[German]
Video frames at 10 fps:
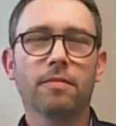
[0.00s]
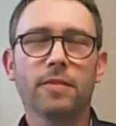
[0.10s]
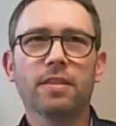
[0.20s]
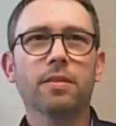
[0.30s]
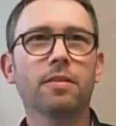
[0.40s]

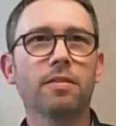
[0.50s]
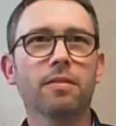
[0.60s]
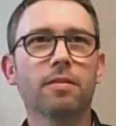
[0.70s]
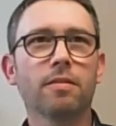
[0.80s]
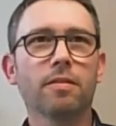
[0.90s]
das
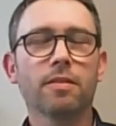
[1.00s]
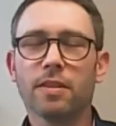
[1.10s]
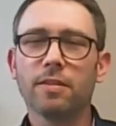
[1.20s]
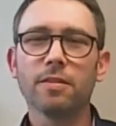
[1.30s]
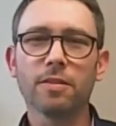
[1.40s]

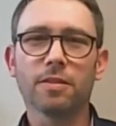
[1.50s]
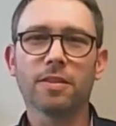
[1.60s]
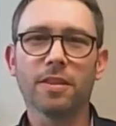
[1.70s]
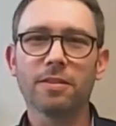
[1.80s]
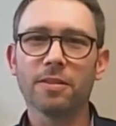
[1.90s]
das ist es.
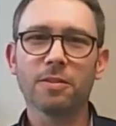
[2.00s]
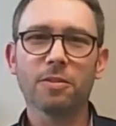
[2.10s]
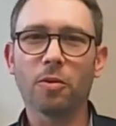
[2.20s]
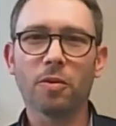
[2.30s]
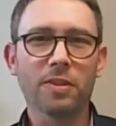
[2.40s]
Das ist
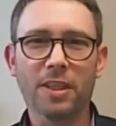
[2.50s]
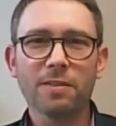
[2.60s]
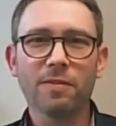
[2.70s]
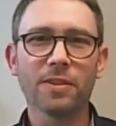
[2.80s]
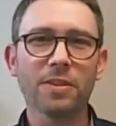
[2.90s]
doch
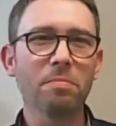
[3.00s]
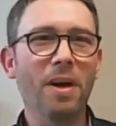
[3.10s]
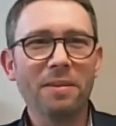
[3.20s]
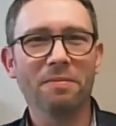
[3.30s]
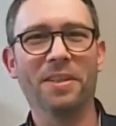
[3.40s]
das, was ich
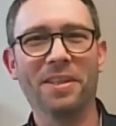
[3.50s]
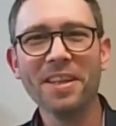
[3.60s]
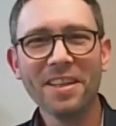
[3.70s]
machen will.